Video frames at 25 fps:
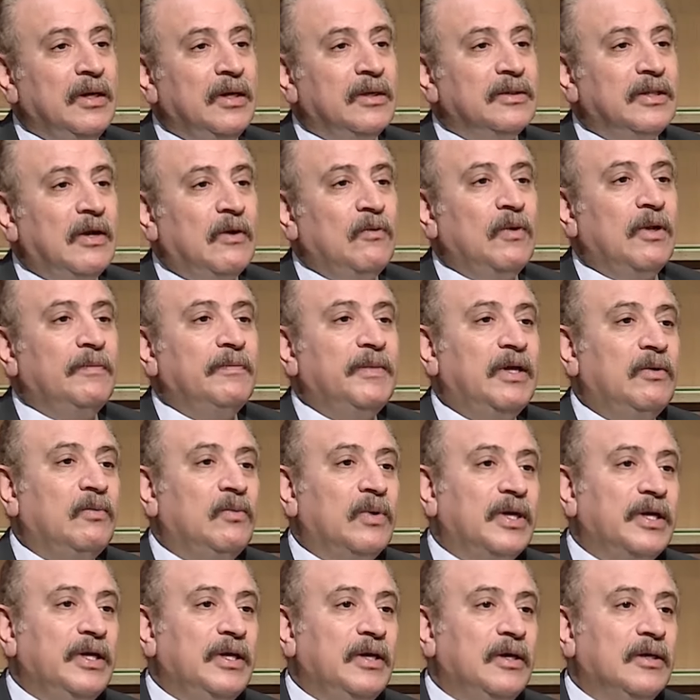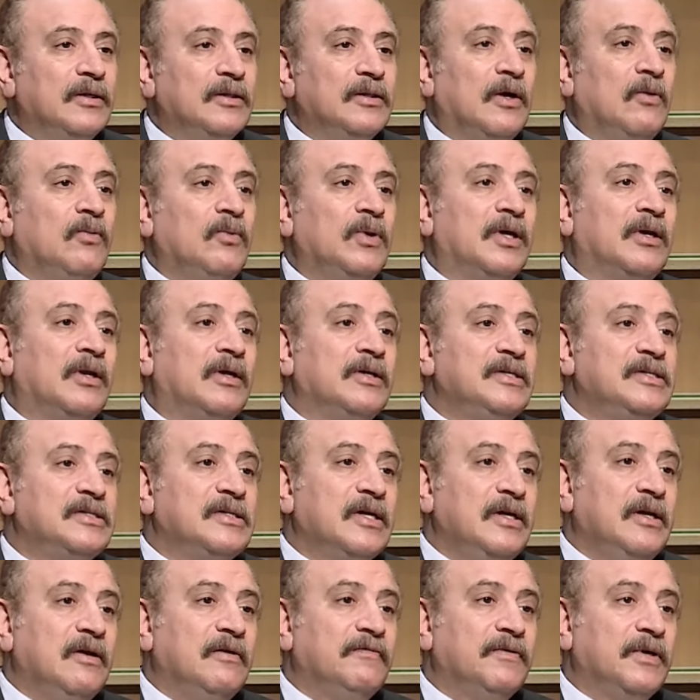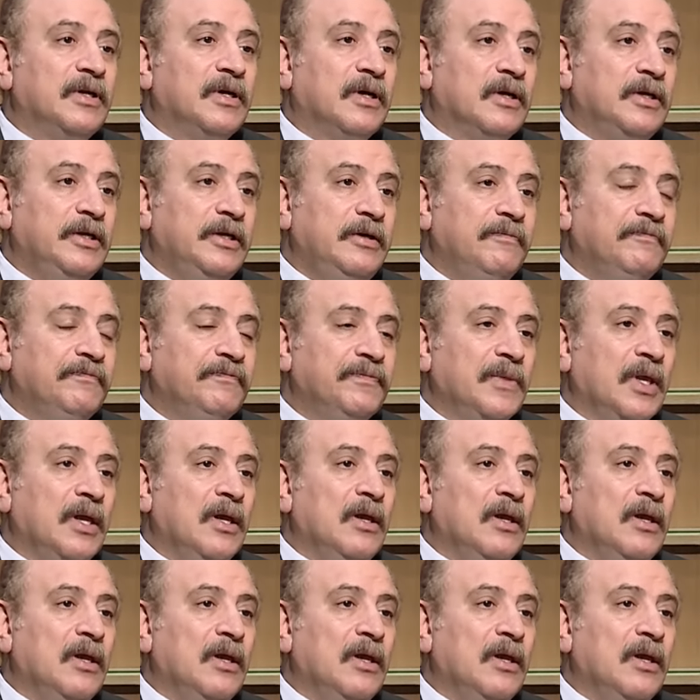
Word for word: دوله محوريه دوله رئيسيه في الاقليم